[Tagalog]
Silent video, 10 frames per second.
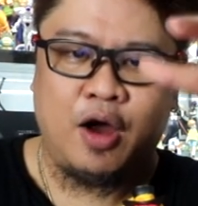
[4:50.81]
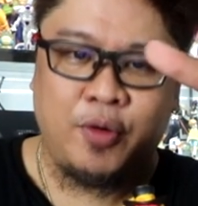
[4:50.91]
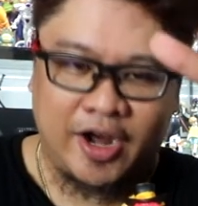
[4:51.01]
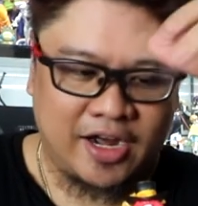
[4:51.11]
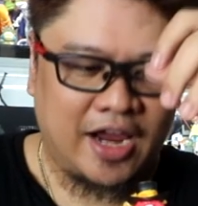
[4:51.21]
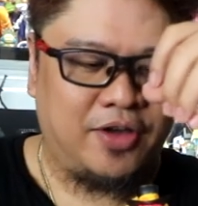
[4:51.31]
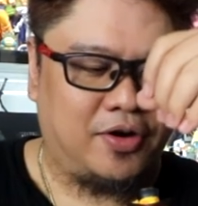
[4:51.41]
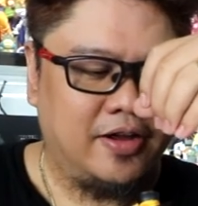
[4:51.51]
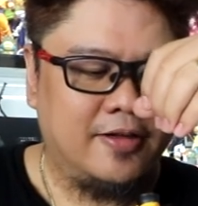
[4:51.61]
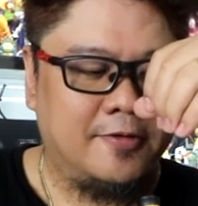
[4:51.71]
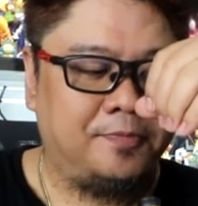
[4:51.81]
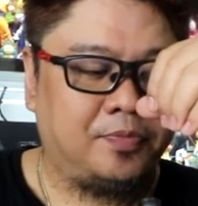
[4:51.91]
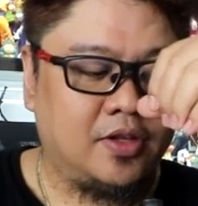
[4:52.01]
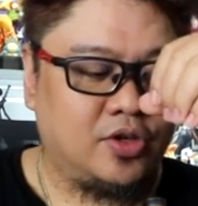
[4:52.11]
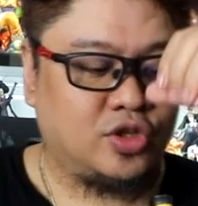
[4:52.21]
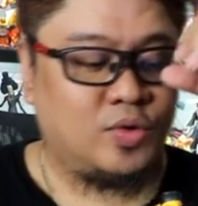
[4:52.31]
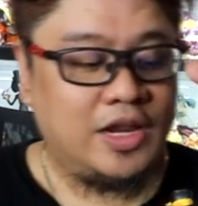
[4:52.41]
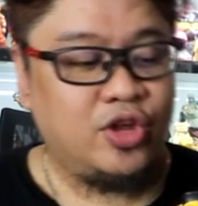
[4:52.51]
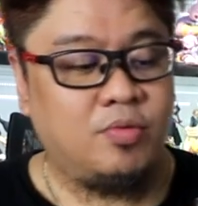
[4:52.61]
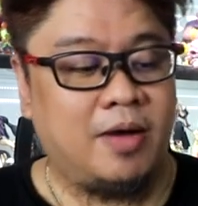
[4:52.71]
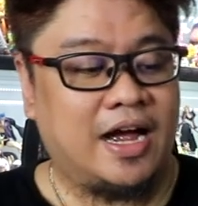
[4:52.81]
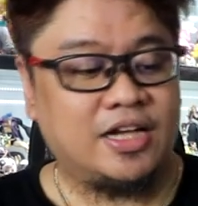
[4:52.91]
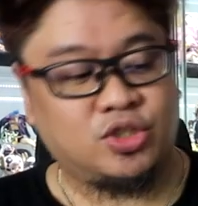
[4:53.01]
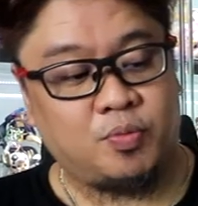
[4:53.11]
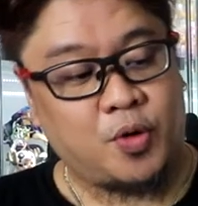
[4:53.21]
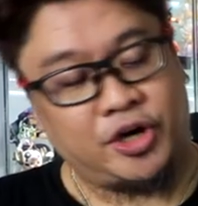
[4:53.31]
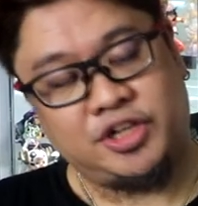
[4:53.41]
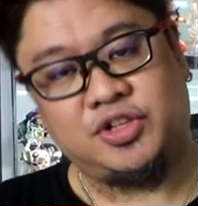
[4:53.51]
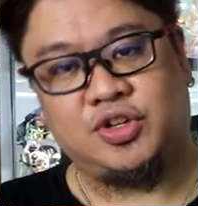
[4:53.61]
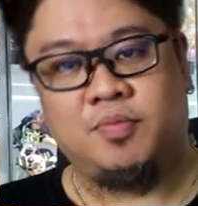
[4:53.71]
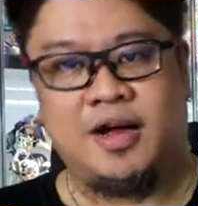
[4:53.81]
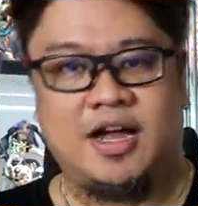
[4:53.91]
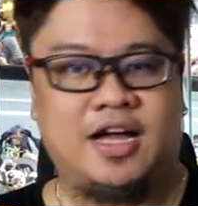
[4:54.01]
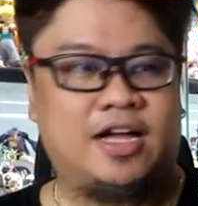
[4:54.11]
aware kayo usually yung mga support, yung mga